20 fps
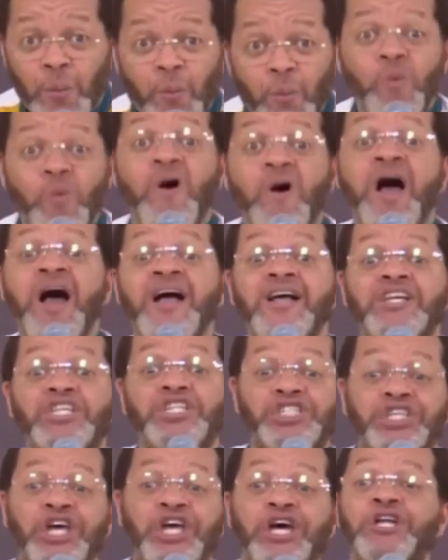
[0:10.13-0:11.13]
Salut je
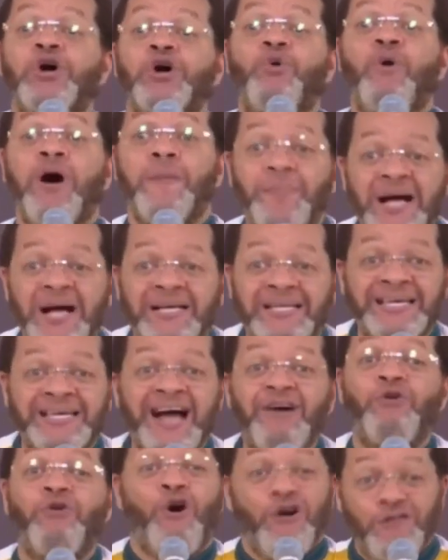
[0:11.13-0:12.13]
suis Anthony pour tout
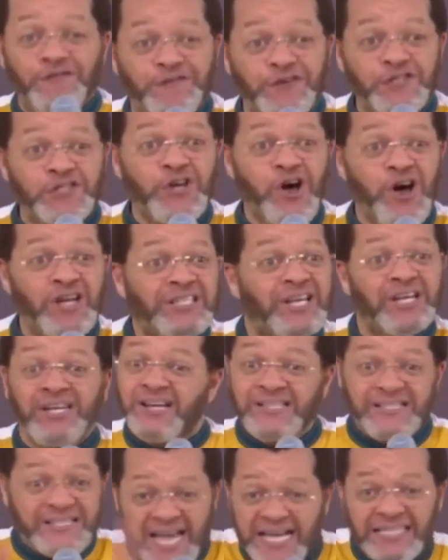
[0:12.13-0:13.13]
bienvenue sur ma chaîne
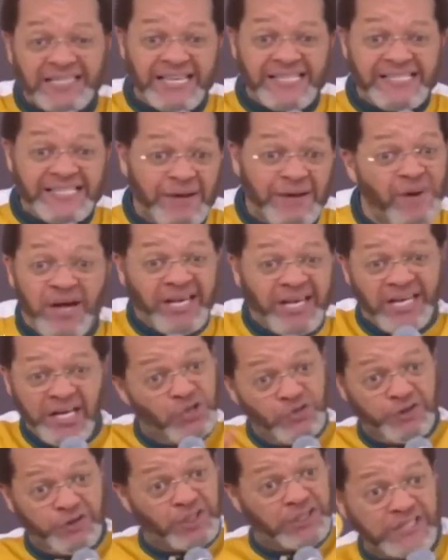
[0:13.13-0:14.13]
pour tout TV
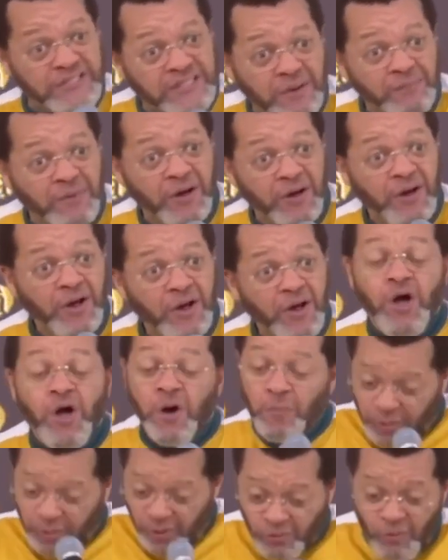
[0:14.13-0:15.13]
aujourd'hui nous allons parler du
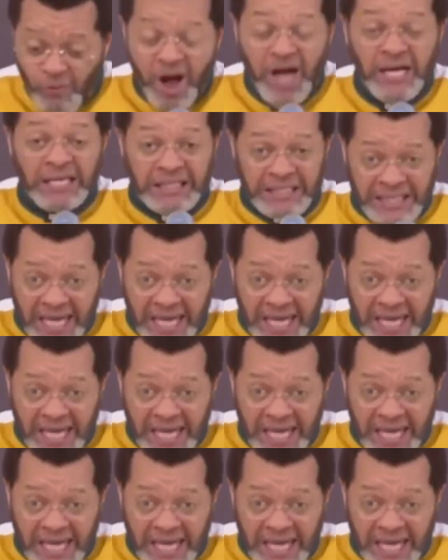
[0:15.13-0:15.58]
pasteur Marcelo